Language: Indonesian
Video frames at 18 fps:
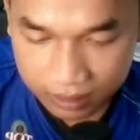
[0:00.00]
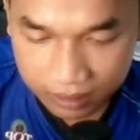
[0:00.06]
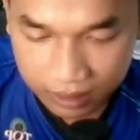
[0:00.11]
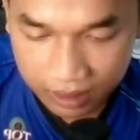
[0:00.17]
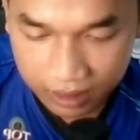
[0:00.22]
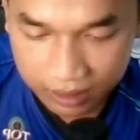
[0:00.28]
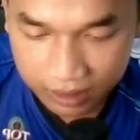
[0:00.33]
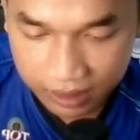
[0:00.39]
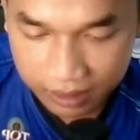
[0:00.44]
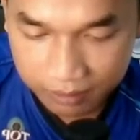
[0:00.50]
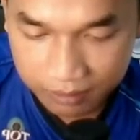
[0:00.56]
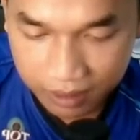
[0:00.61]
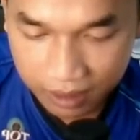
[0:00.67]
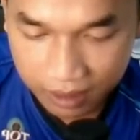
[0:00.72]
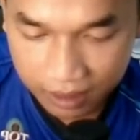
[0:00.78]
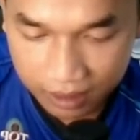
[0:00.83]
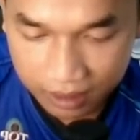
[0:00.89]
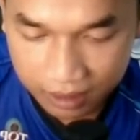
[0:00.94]
Gak
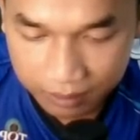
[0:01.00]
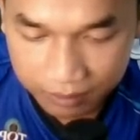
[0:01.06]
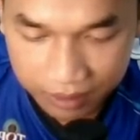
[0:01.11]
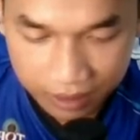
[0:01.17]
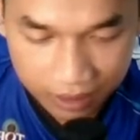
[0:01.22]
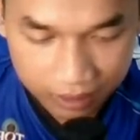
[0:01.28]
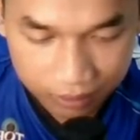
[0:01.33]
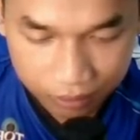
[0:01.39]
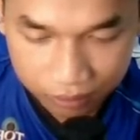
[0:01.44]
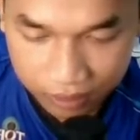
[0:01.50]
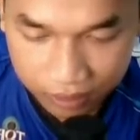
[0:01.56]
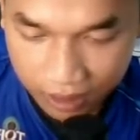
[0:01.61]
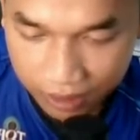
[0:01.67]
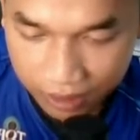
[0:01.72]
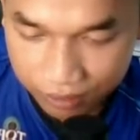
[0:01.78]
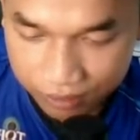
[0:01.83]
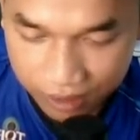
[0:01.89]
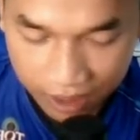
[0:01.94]
terima kah Mia aku
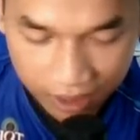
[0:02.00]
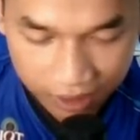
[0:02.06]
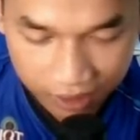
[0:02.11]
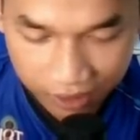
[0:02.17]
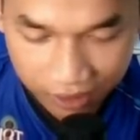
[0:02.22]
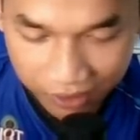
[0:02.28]
terlalu jago